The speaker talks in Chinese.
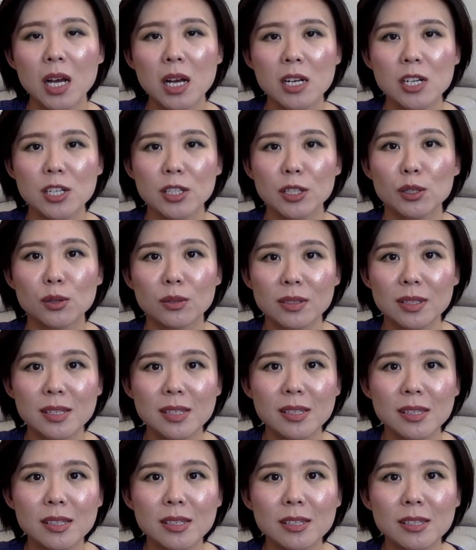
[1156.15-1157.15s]
是那种
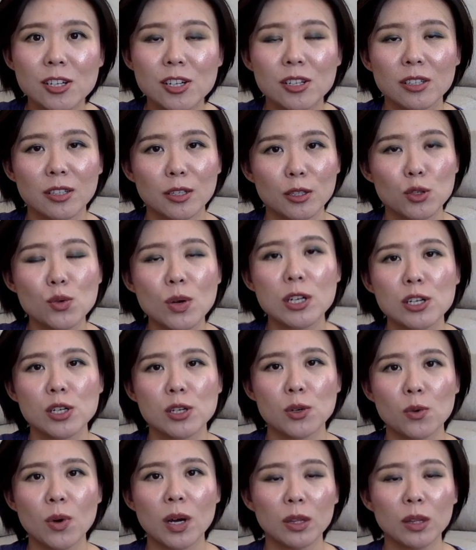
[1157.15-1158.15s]
细致的钻
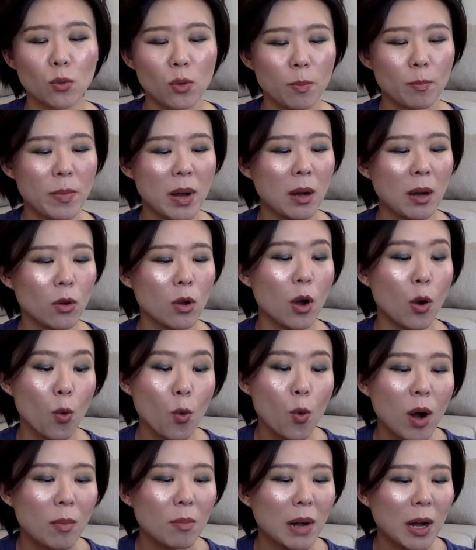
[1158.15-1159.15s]
石般的光呃
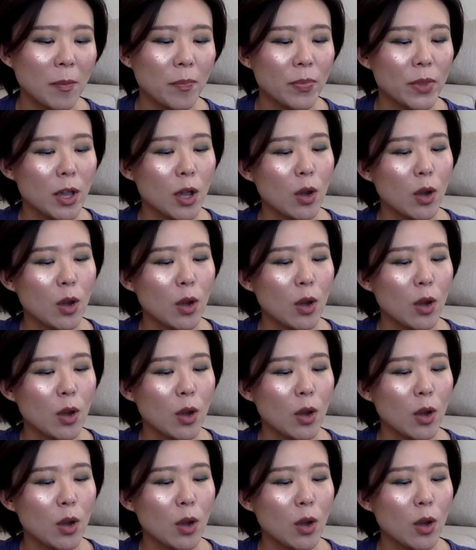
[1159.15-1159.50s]
光芒。